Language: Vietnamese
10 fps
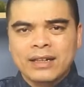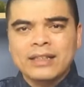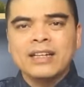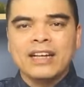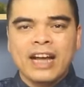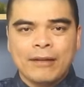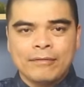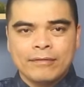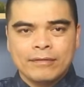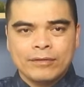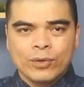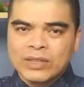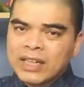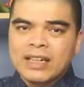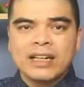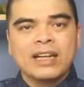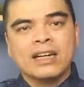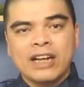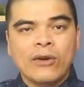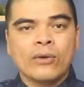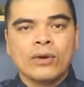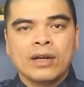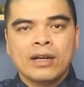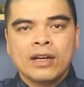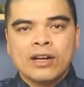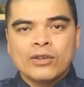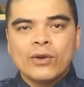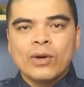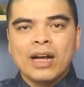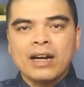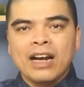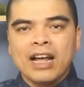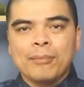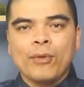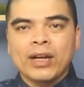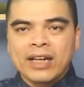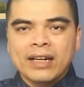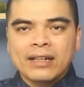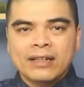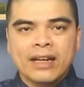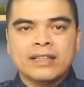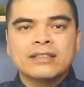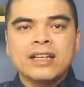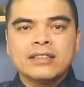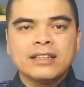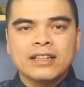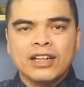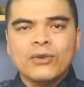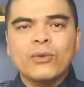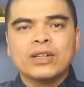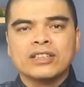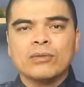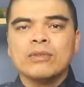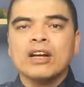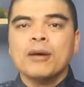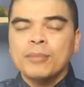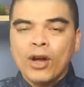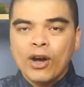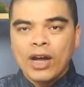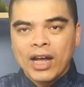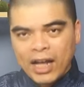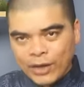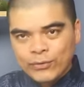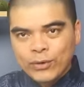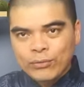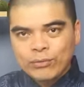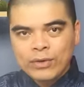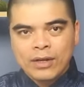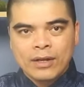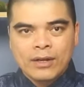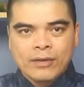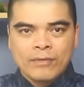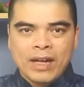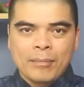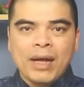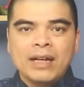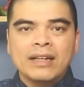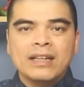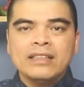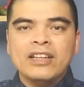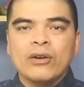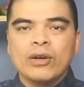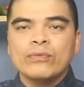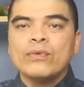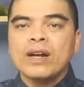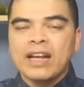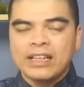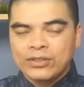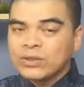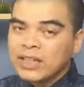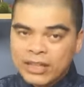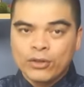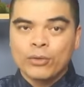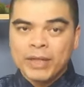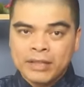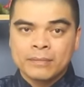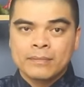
cái tình cảm của gia đình lên hàng đầu cố gắng làm mọi cách để xây dựng cái cuộc sống ấm no hạnh phúc và mang đến nhiều cái phước lành cho gia đình của mình